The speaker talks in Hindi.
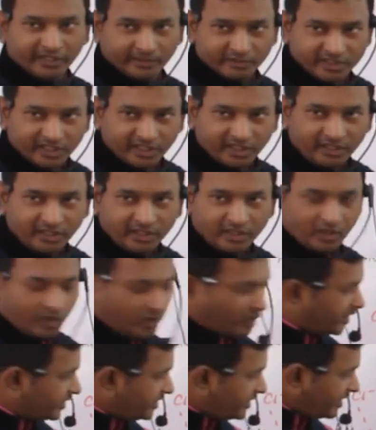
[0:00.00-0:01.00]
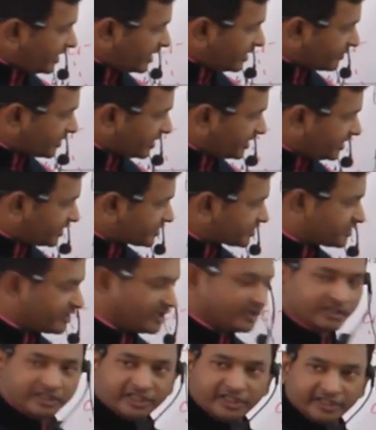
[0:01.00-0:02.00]
क्लियर और ये आपका एक सी
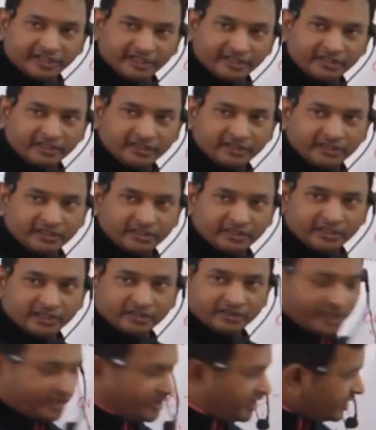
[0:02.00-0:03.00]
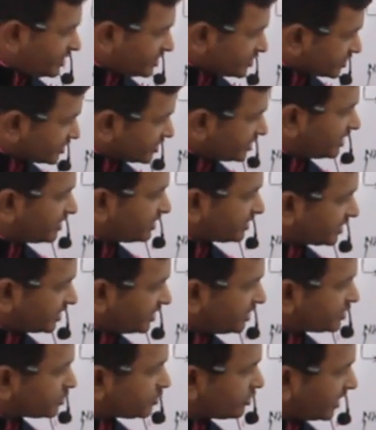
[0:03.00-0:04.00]
एल तीन है तो ये सी एल
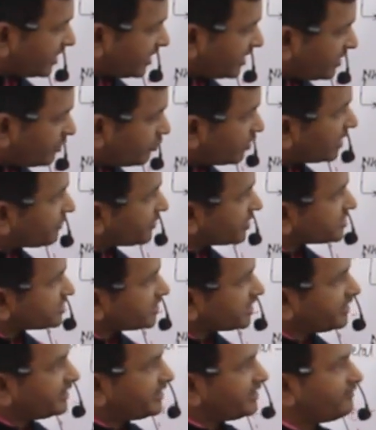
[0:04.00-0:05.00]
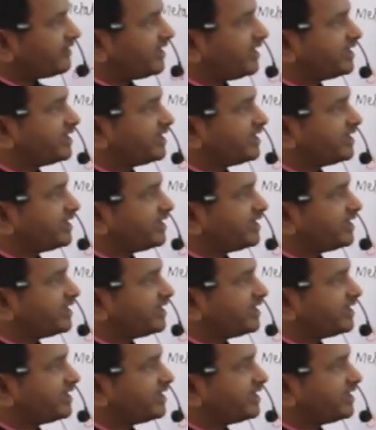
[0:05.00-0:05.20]
तीन जो है वो आपका सेकेंडरी